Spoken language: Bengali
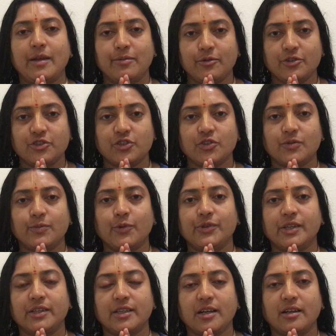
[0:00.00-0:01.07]
এবচ
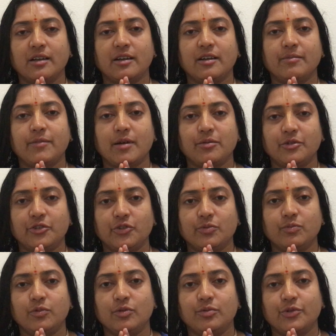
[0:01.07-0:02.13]
পতিতানাম পাবনব্য
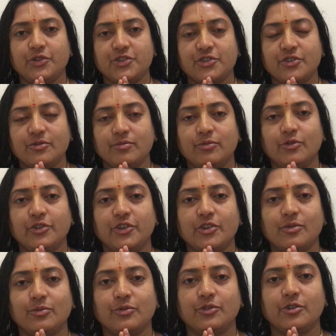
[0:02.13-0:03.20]
বৈষ্ণব্যই নম